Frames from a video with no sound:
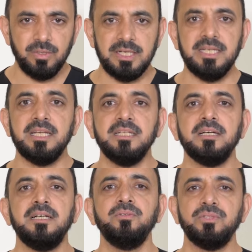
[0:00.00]
وأخيرا
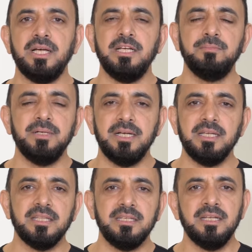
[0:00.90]
قد يصاحبها
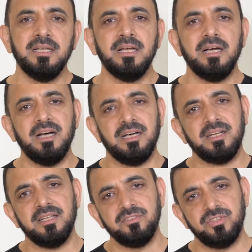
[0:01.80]
أيضا
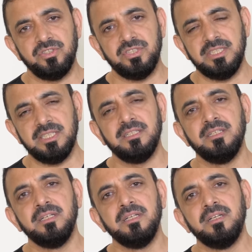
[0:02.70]
أعراض جنسية
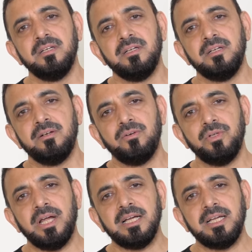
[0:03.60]

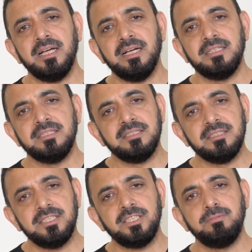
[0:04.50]
هناك
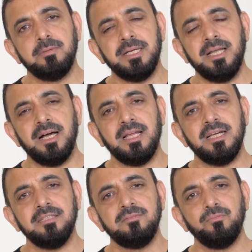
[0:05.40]
نسبة من
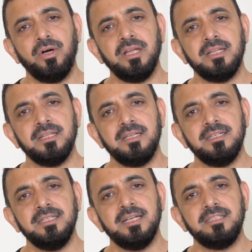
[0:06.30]
الحالات معرضة
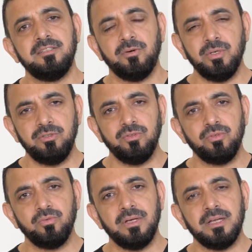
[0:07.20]
للتوتر
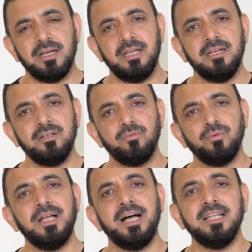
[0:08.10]
والقلق
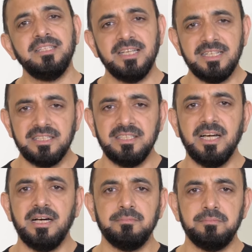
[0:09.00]
وحتى
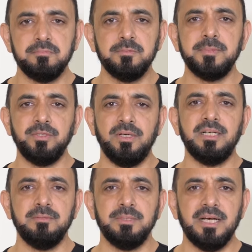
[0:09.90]
الاكتئاب ممن
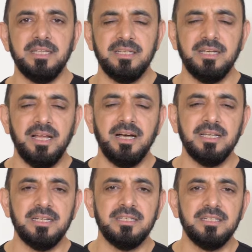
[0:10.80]
يعاني من هذه
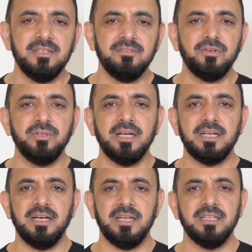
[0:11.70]
الحالة فهناك
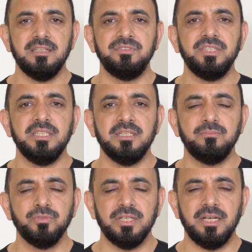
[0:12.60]
أعراض نفسية
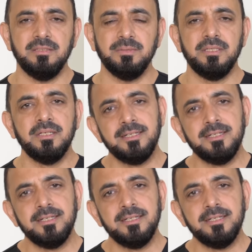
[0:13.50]
مصاحبة